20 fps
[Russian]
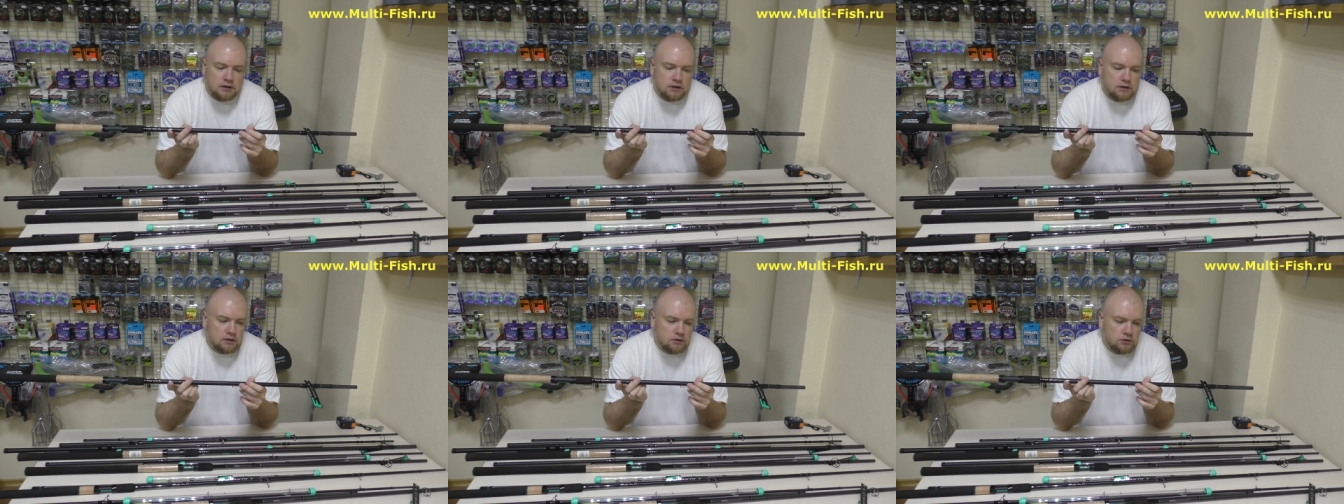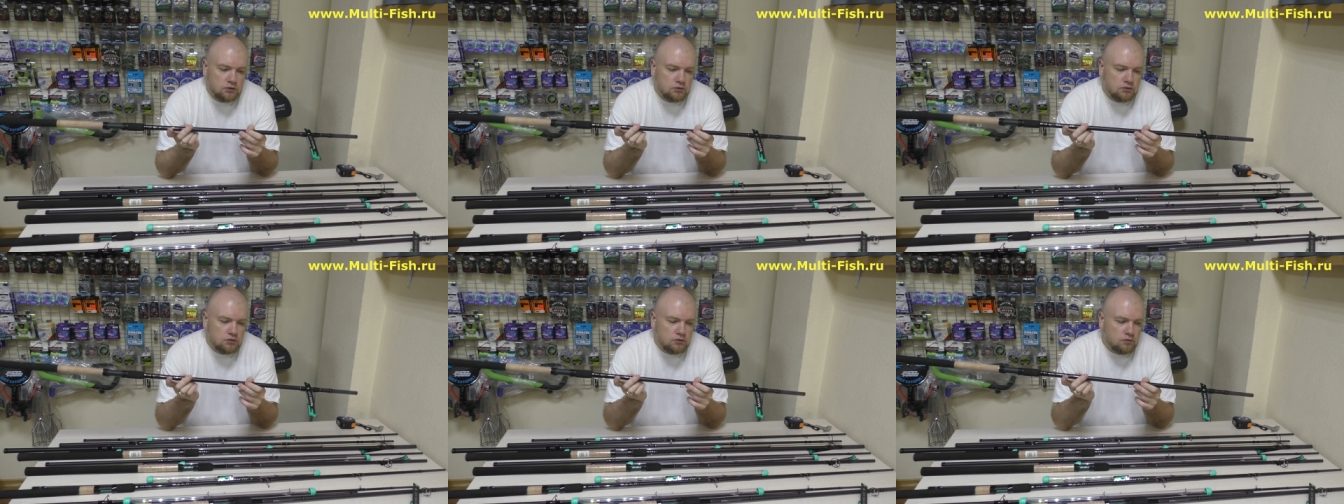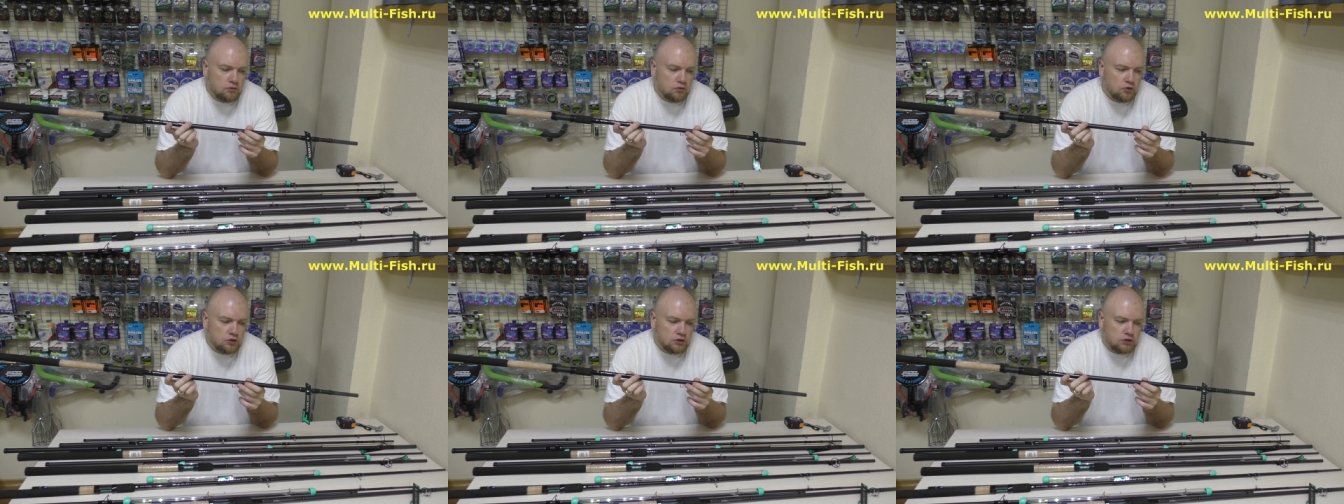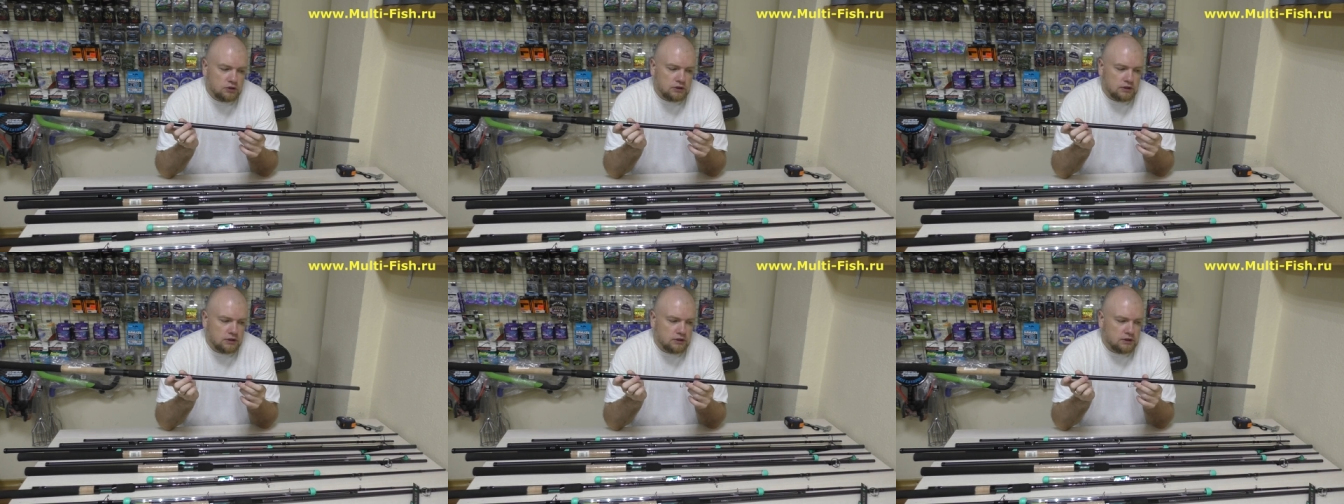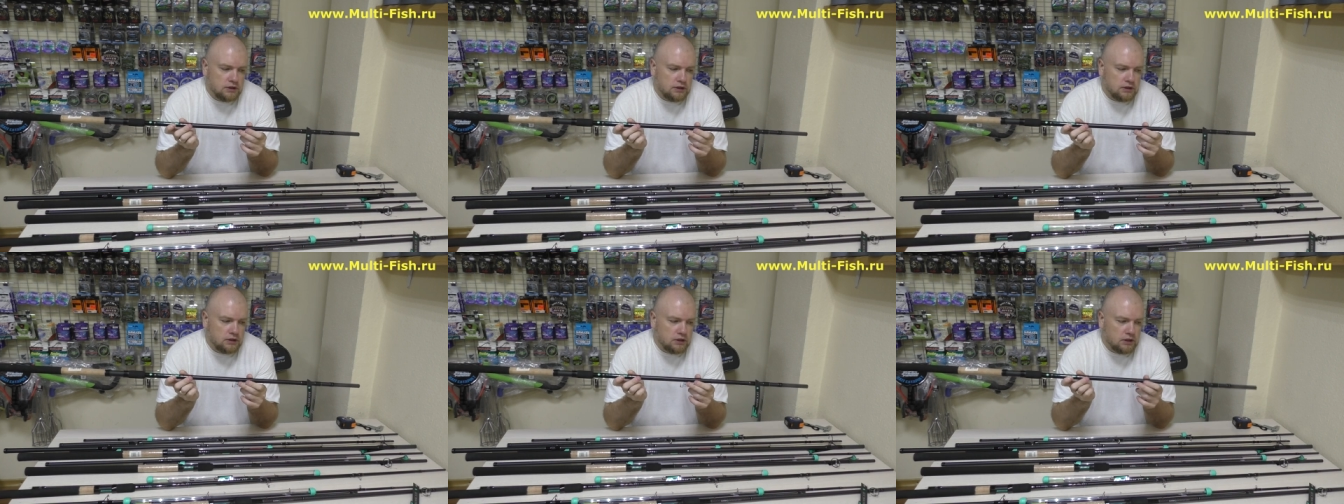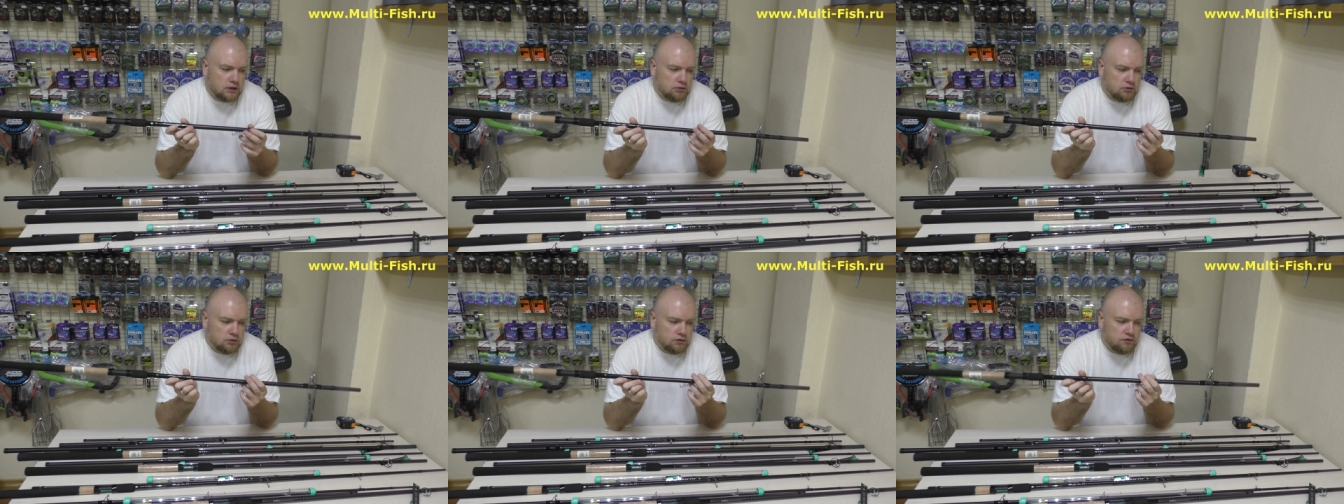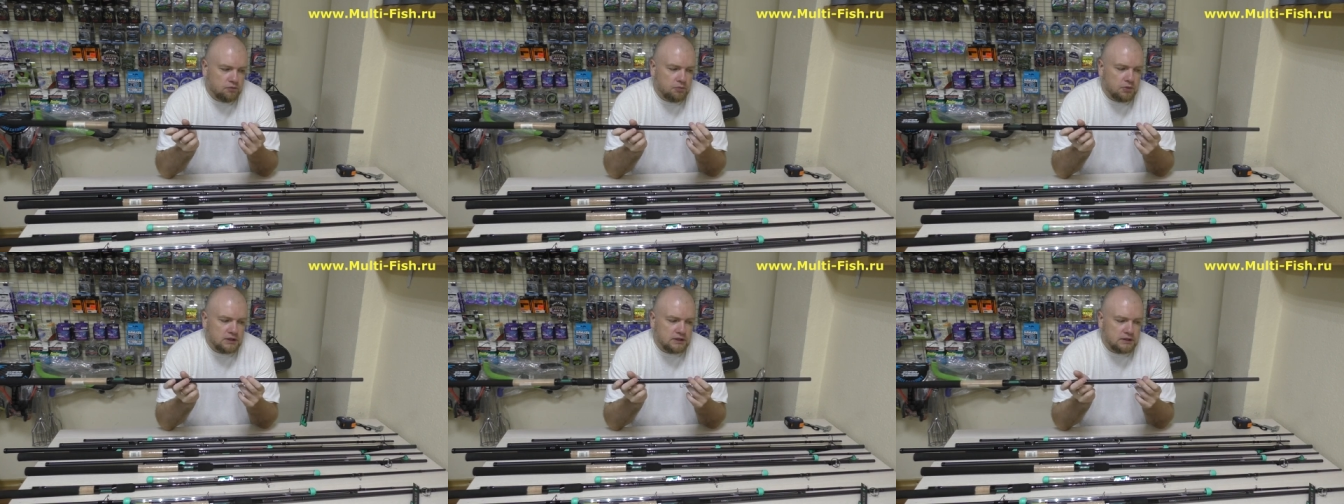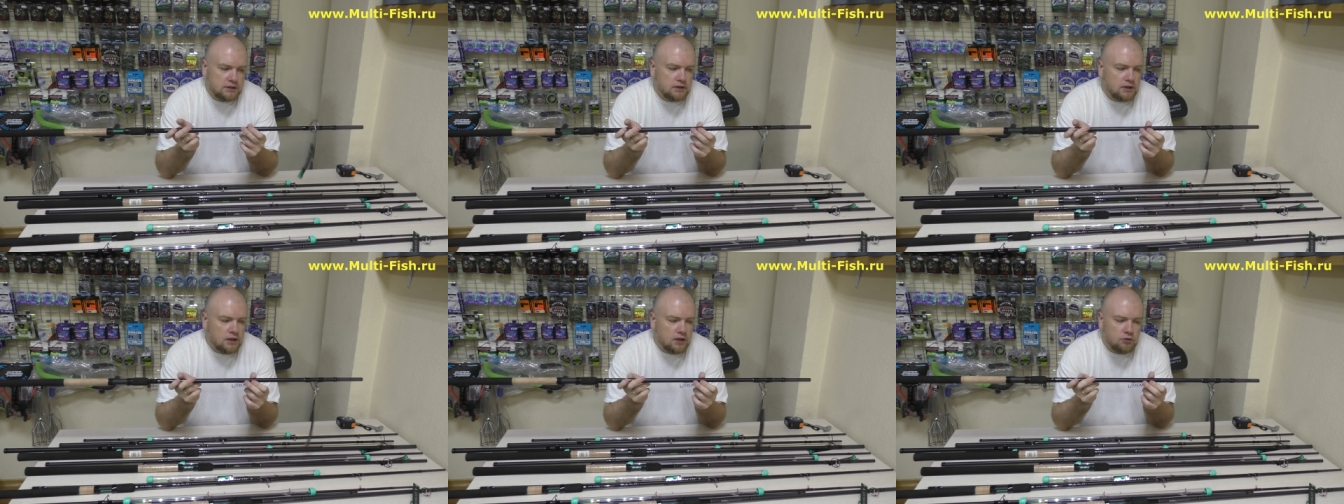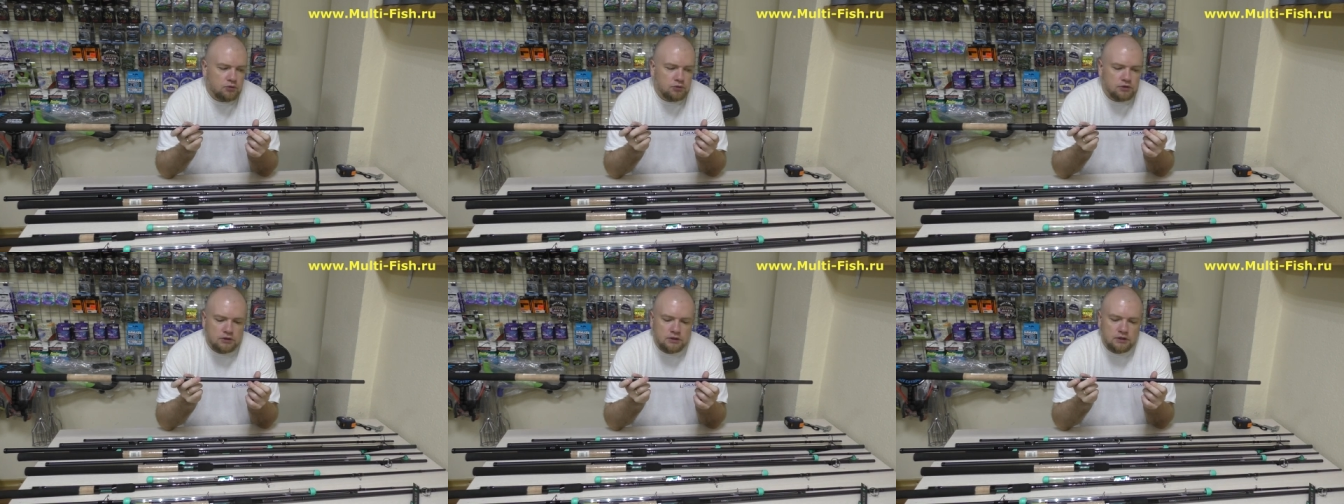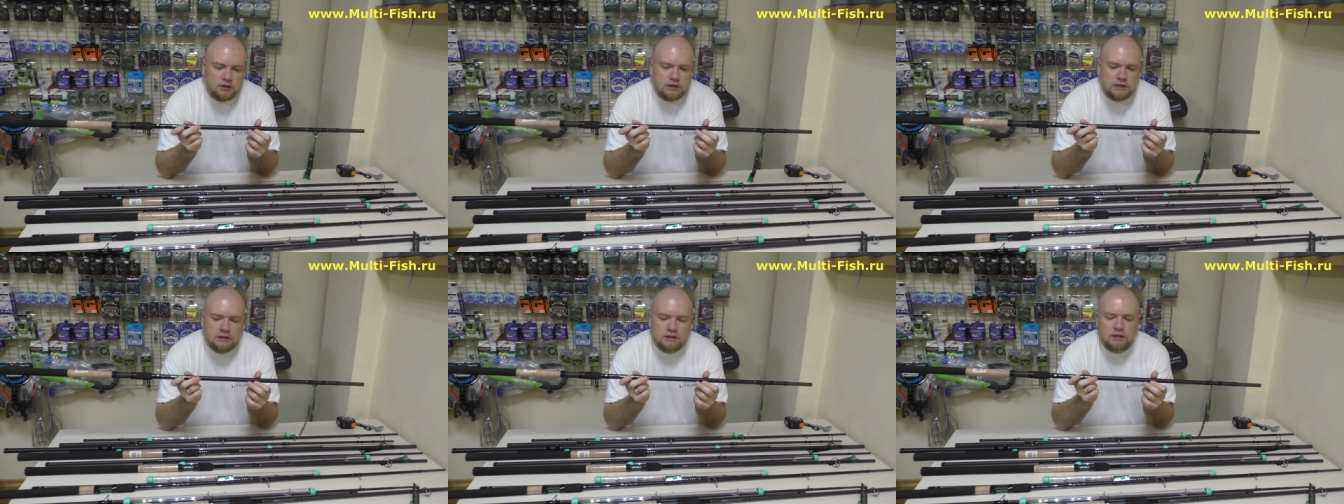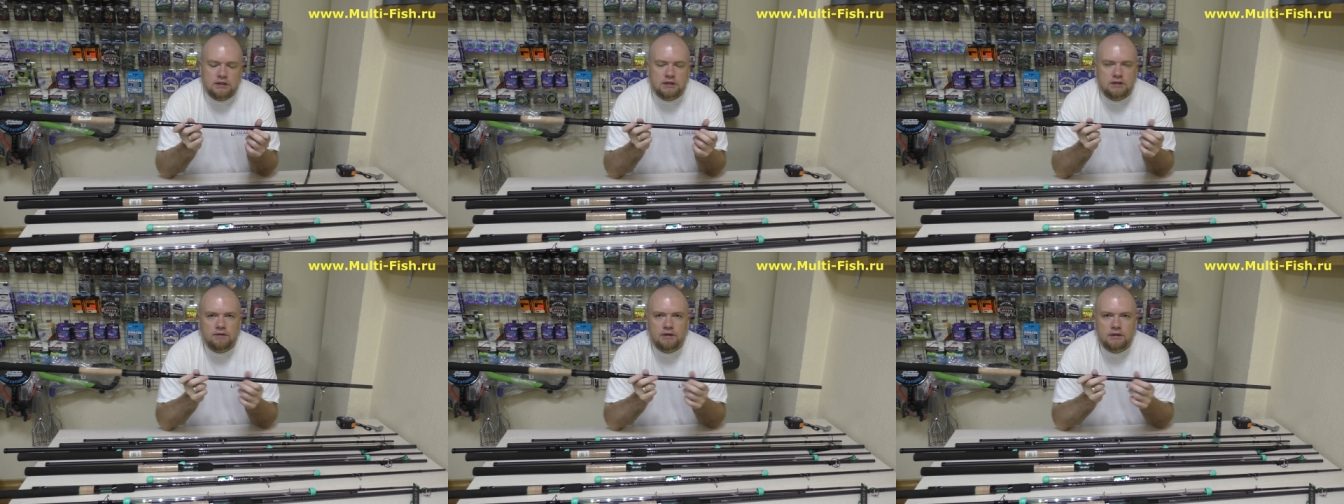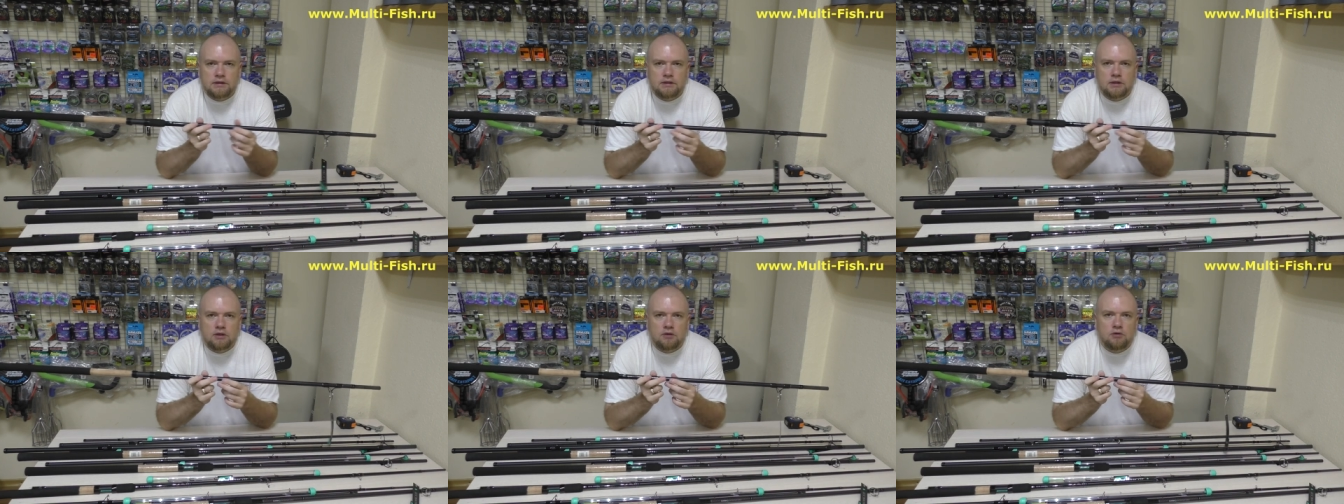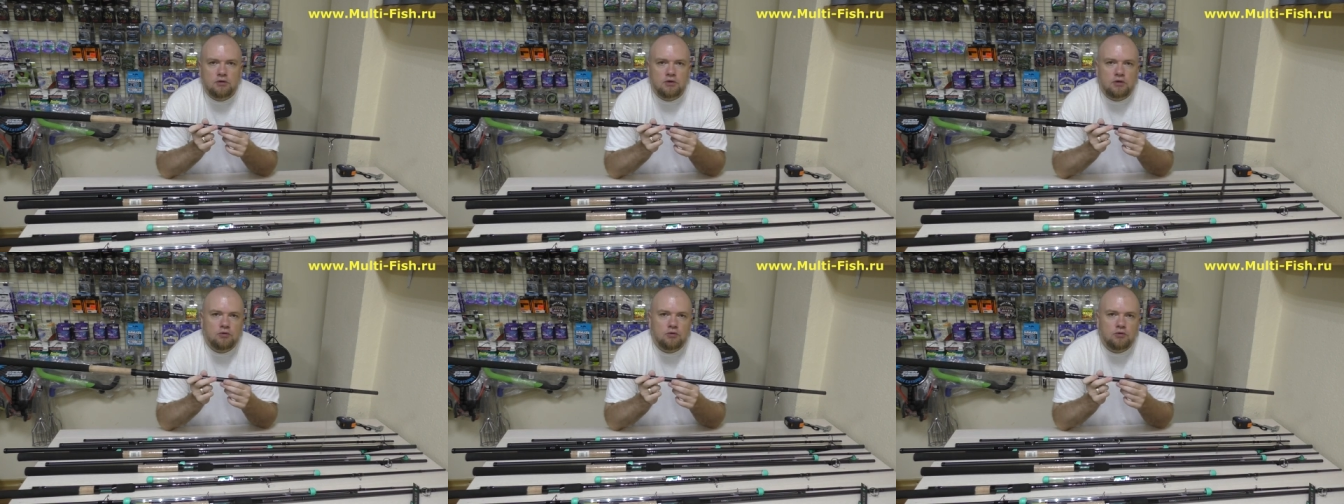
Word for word: Ну, можно сказать так вот, в простонародье, если назвать такой,